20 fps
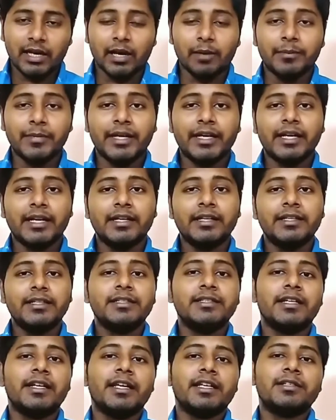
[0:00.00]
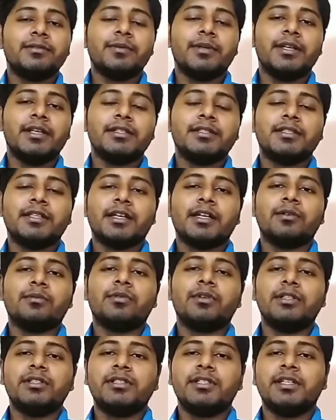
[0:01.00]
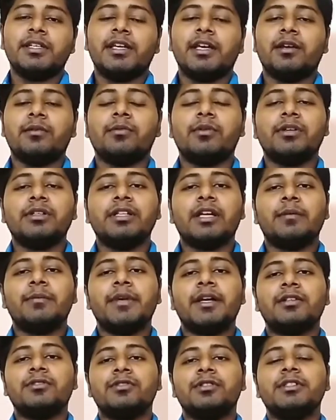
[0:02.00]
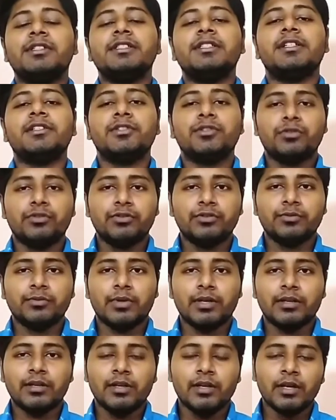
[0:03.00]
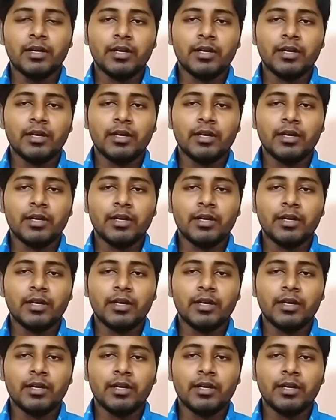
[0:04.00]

আমি এটা নিজের এক্সপিরিয়েন্স থেকে বলছি এবং আমি একজন নিজে ইউটিউবার